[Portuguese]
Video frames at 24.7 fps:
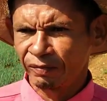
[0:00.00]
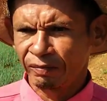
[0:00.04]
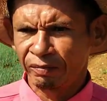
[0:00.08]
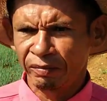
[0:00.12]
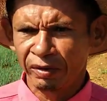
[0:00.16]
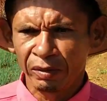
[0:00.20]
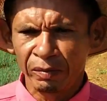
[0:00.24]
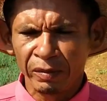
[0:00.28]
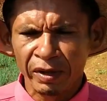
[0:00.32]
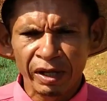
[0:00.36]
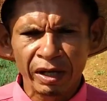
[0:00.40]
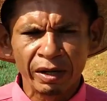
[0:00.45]

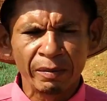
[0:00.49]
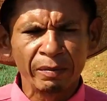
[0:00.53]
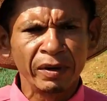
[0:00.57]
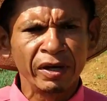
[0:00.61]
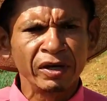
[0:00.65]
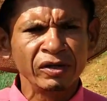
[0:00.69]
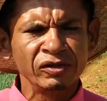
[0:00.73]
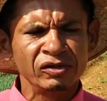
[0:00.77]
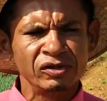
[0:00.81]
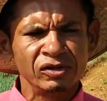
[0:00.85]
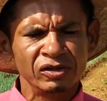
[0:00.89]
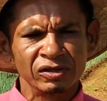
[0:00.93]

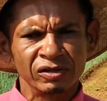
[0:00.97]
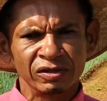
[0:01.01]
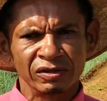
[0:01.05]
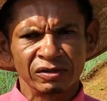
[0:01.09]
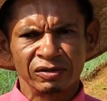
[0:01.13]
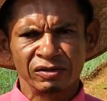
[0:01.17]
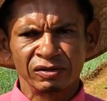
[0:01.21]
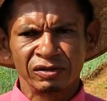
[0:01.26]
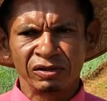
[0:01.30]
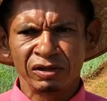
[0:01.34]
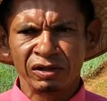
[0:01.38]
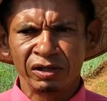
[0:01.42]
primeiramente
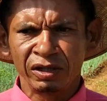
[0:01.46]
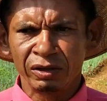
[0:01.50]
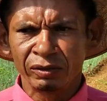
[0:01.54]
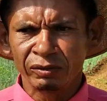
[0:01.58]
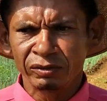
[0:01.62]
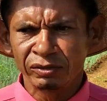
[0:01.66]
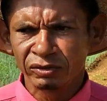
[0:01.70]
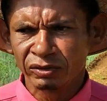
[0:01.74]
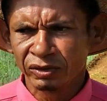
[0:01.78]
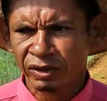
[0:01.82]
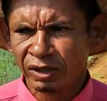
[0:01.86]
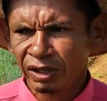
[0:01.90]
de
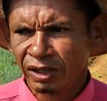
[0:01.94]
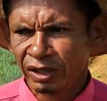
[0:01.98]
Deus,